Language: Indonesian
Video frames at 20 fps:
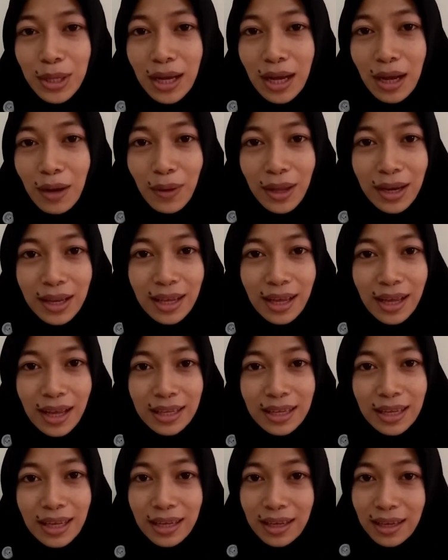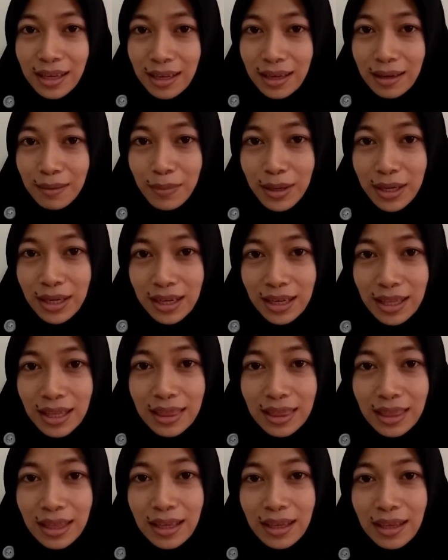yang awalnya hanya ingin
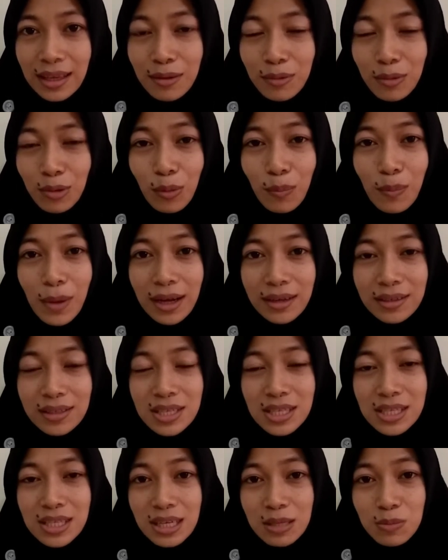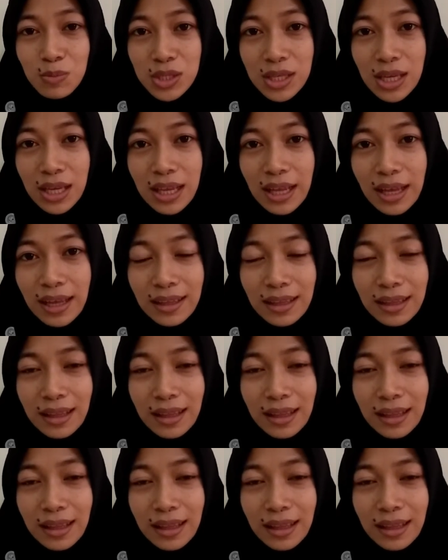meneliti untuk bahan skripsinya,